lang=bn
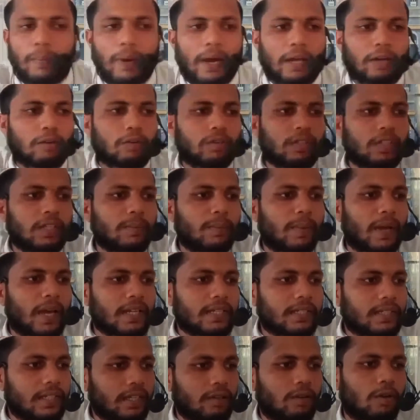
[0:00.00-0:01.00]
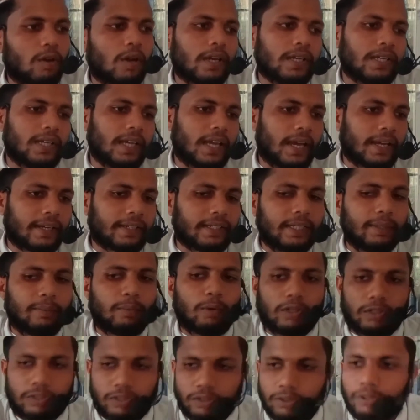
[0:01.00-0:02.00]
বারোটি মাসে হয় একটি
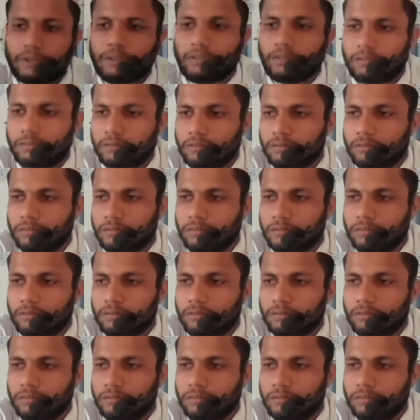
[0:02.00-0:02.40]
বছর